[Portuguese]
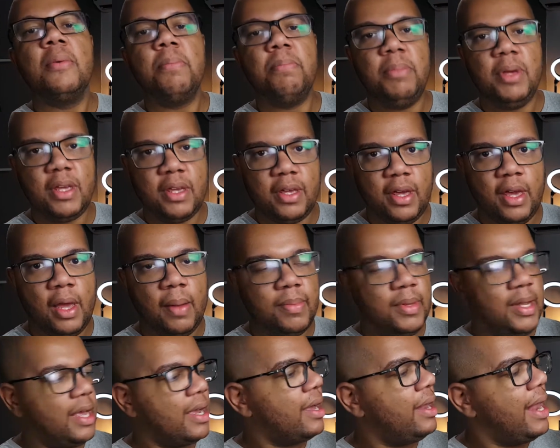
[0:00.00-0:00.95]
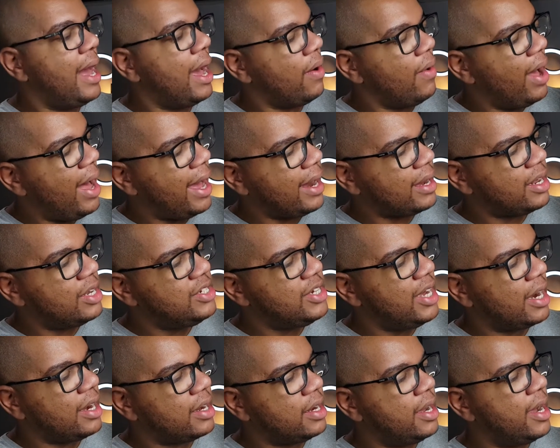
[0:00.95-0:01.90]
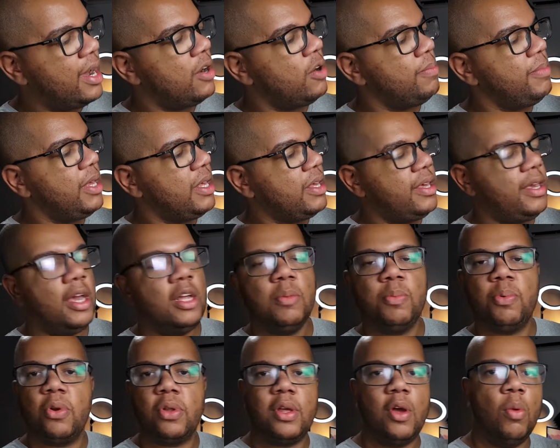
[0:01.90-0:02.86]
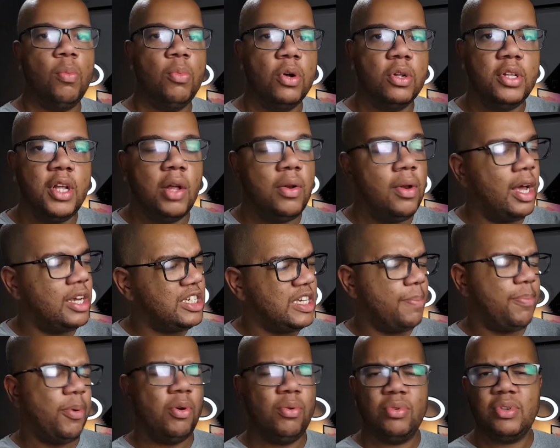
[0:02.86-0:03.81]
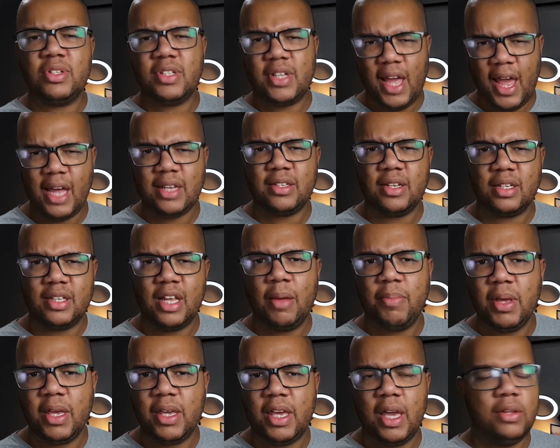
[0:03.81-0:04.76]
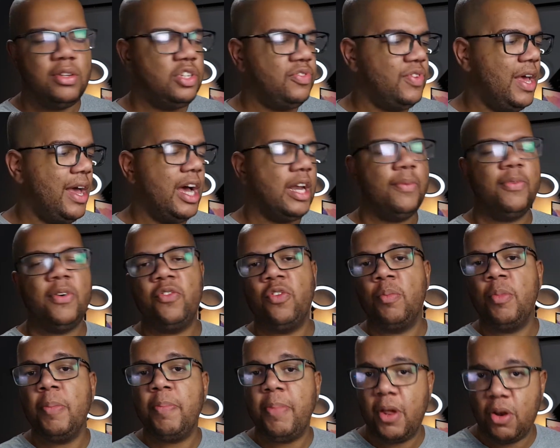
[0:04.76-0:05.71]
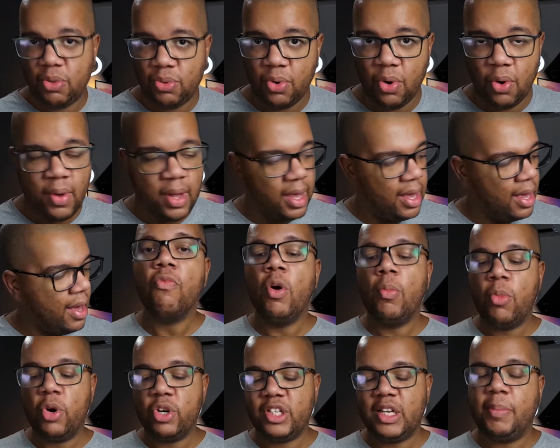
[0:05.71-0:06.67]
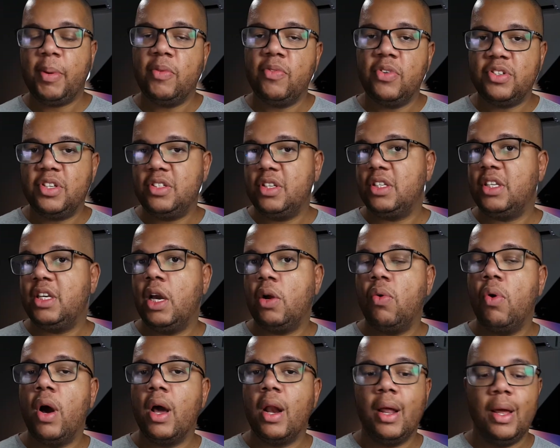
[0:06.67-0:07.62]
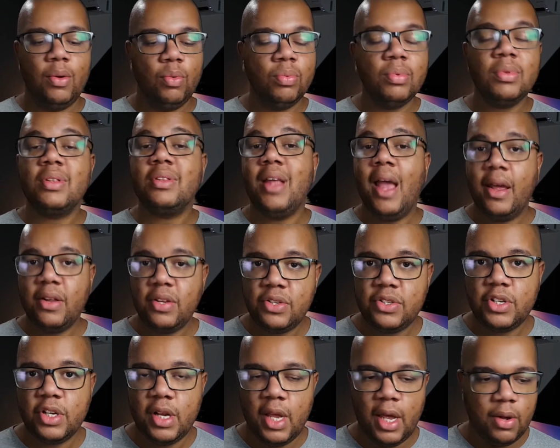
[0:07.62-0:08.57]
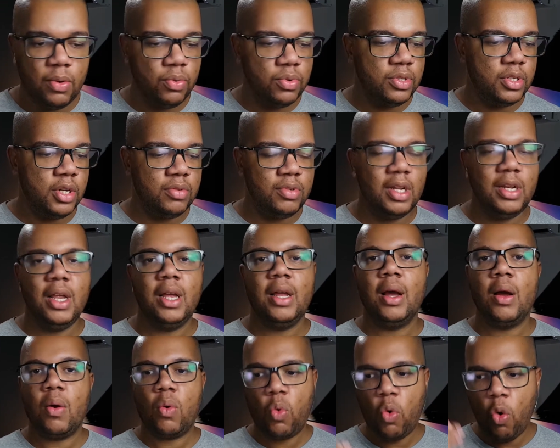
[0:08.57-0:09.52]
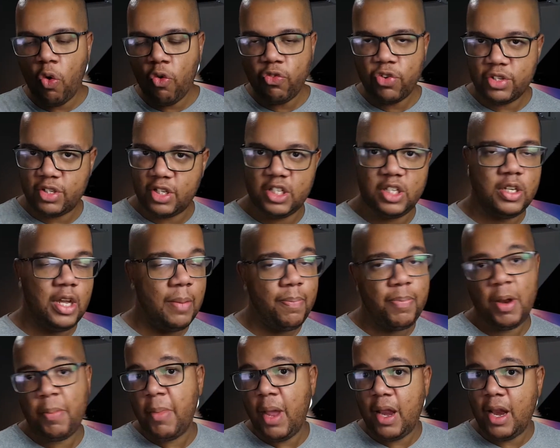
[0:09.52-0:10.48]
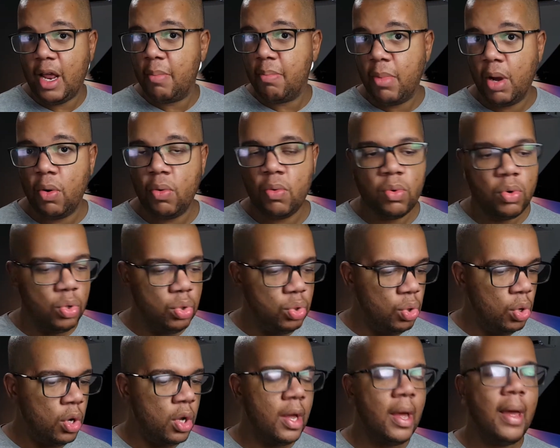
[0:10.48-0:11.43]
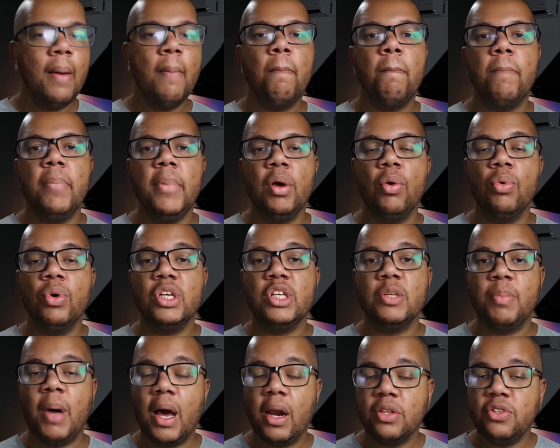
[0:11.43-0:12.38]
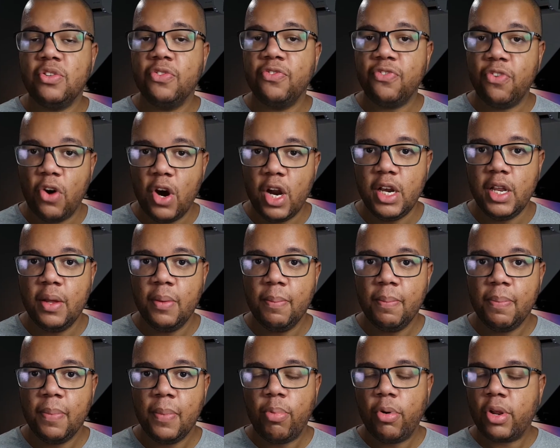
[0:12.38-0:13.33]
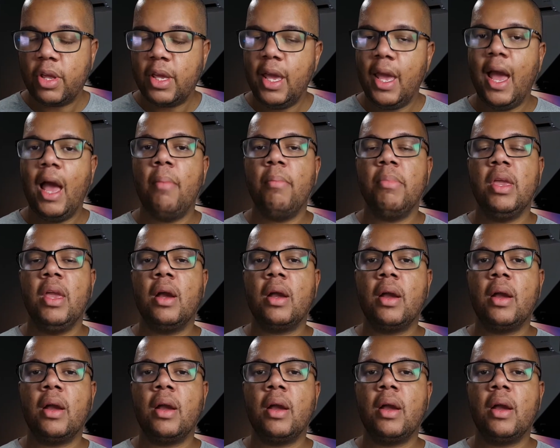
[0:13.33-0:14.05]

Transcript: Miken, né? Claro, Arc de Arcano, Miken, porque é o modelo, acho que a pronúncia é essa, tá? Miken, se estiver errado, por favor, me perdoe. Vou mostrar para vocês aqui agora um teste, né? Usando ele com vocês em primeira mão no meu smartphone, porque a minha